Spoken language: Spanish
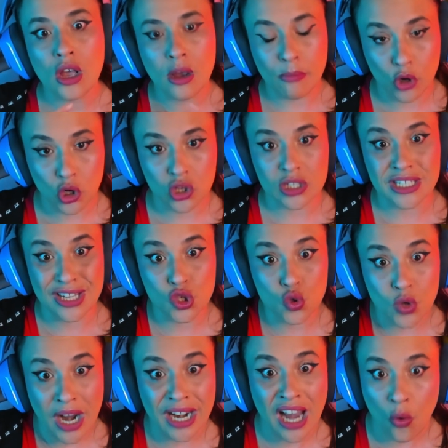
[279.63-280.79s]
por
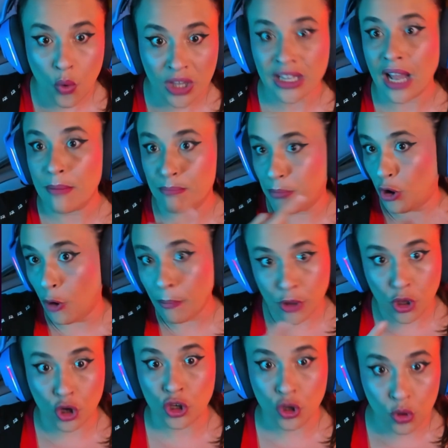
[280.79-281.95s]
censurar la cuenta al
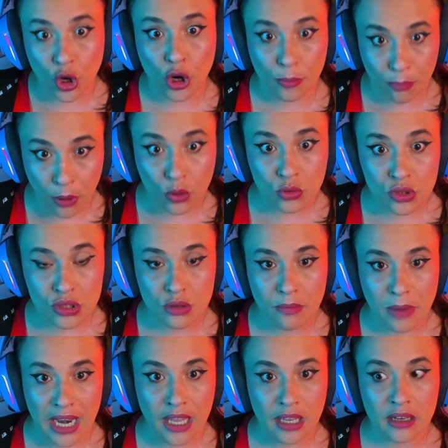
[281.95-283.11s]
propio New York Post,
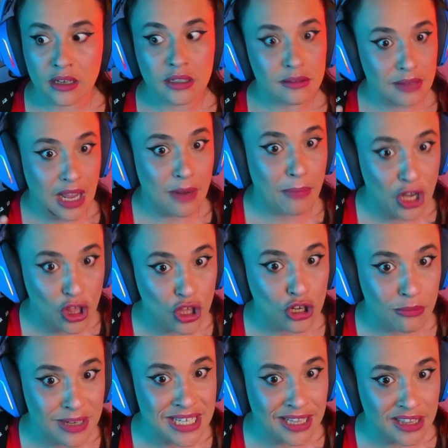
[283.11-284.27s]
¿vale? El periódico
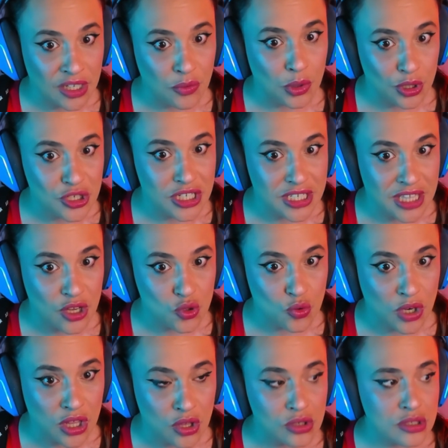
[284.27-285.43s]
más antiguo de los Estados
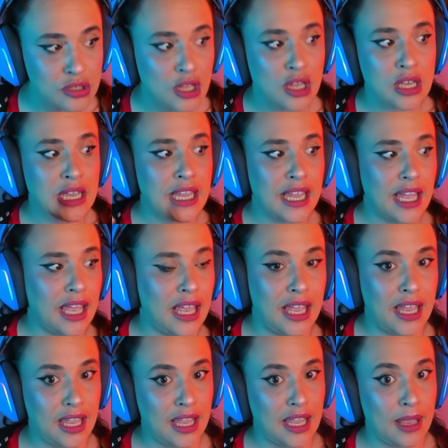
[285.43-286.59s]
Unidos.
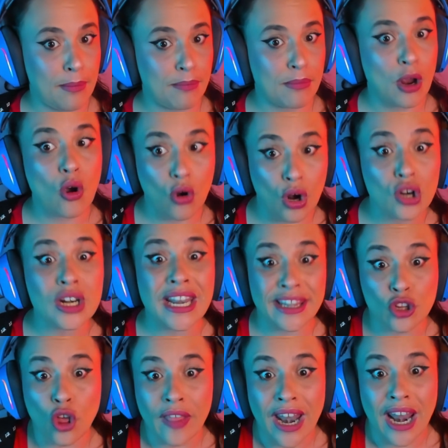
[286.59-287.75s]
Eh, con
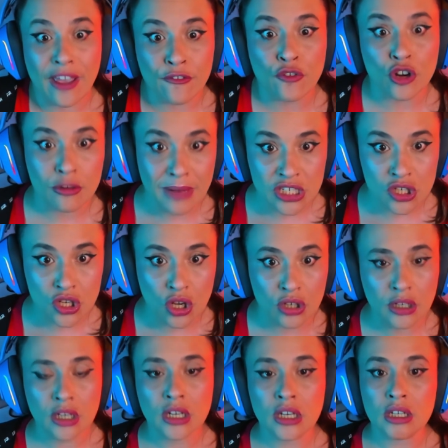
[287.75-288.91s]
toda la información
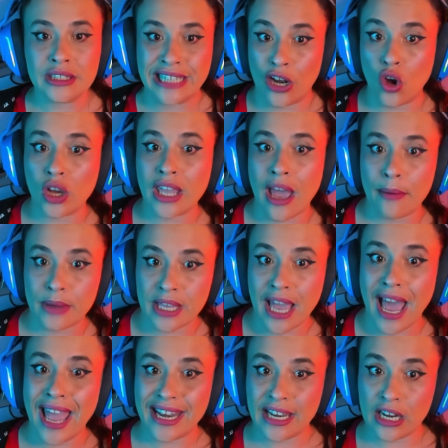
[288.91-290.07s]
de lo que había
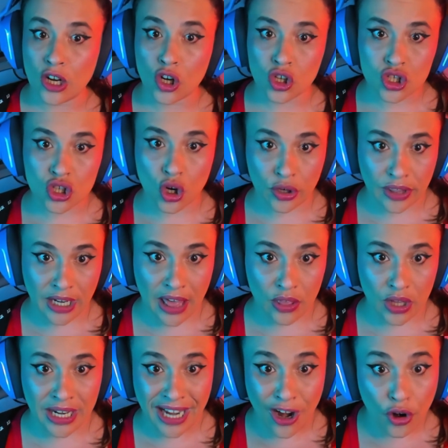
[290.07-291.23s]
en, los ordenado,
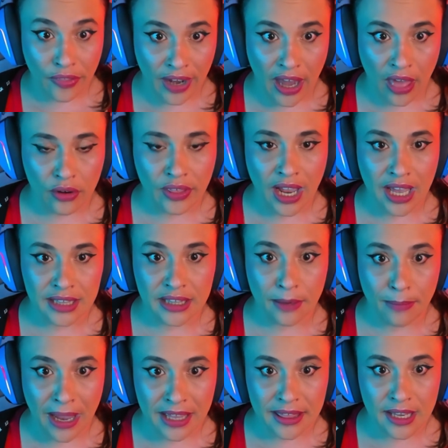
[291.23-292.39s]
en el ordenador de Hunter
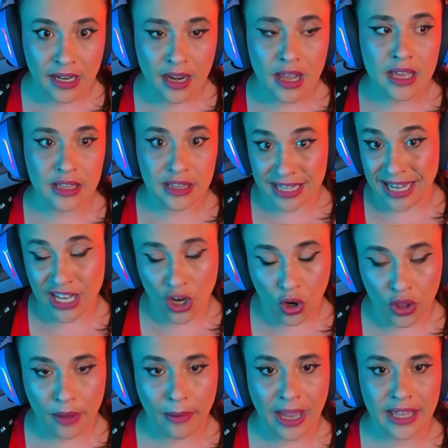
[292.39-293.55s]
Biden, del hijo
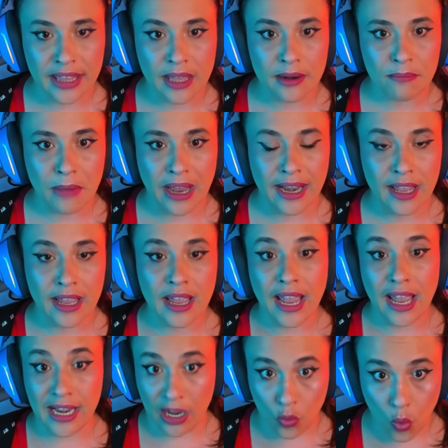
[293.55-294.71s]
de Biden, ¿vale?
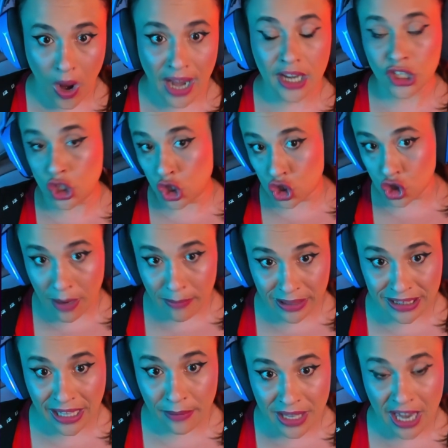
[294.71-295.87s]
En el cual no
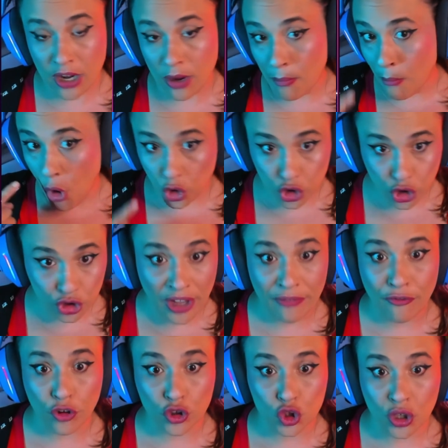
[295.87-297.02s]
solamente habían mogollón de
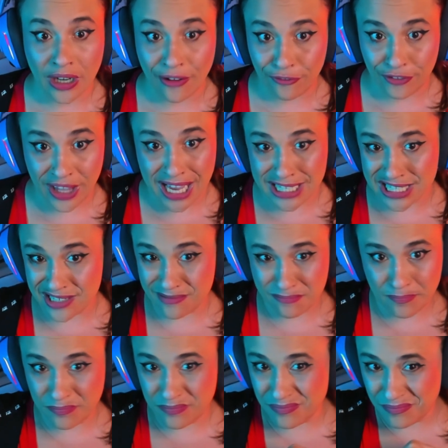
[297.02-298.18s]
fotografías
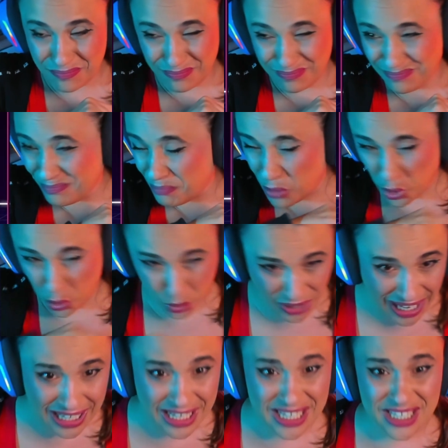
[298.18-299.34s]

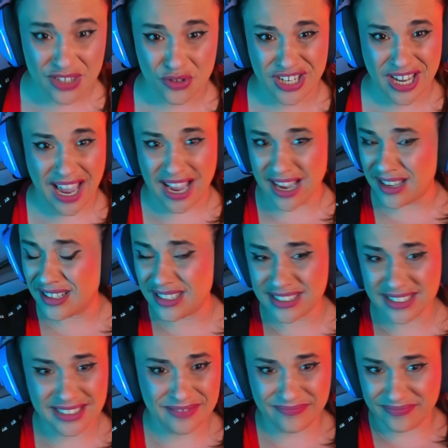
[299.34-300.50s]
brutales, o sea,
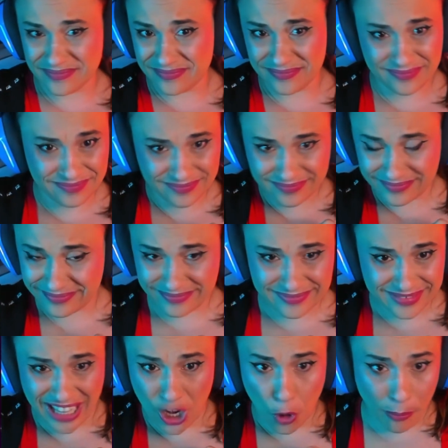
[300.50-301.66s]

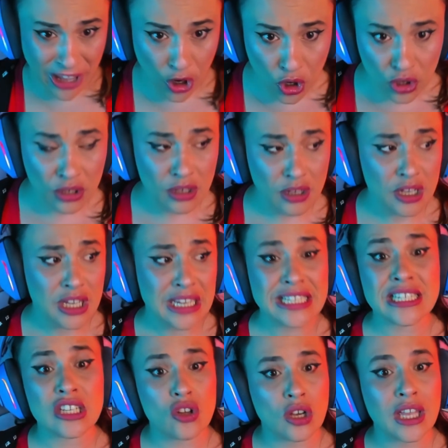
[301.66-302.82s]
de lo peor,
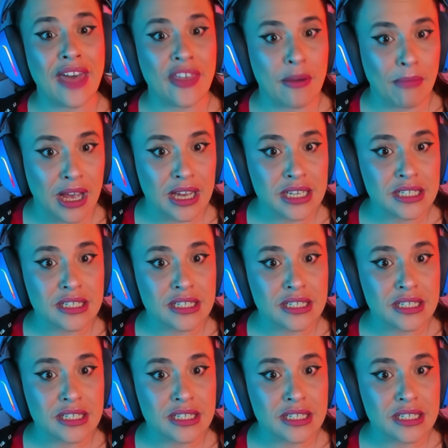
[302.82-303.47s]
sino que además